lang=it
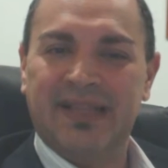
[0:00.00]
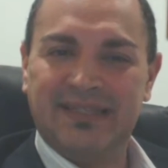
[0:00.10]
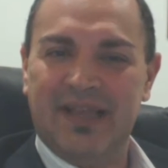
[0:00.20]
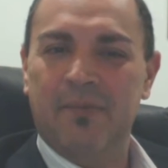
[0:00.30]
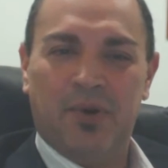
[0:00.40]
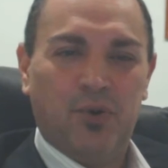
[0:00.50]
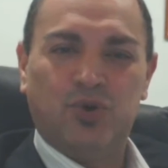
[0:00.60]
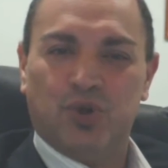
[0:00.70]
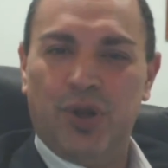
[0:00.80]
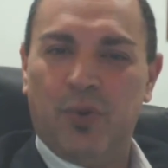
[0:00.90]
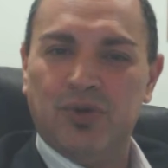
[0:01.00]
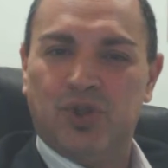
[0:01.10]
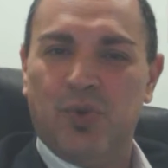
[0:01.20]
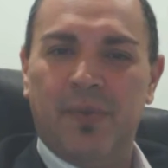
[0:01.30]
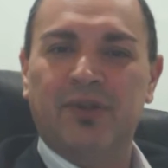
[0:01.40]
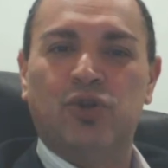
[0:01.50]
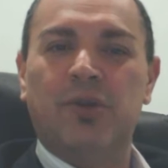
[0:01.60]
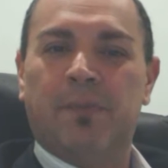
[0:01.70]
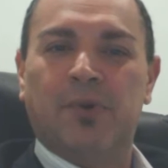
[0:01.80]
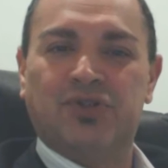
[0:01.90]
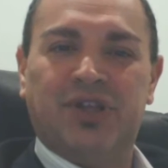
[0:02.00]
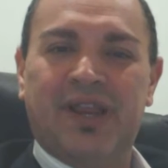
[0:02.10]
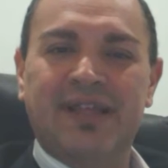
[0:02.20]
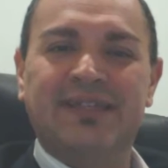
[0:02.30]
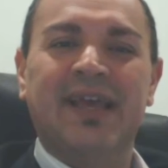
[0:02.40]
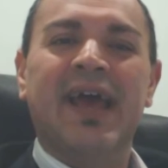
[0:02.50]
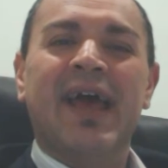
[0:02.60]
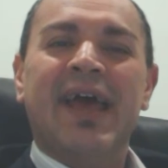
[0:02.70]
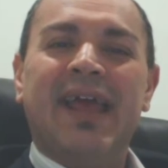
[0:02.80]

da sempre, non solo in questo momento di post-crisi,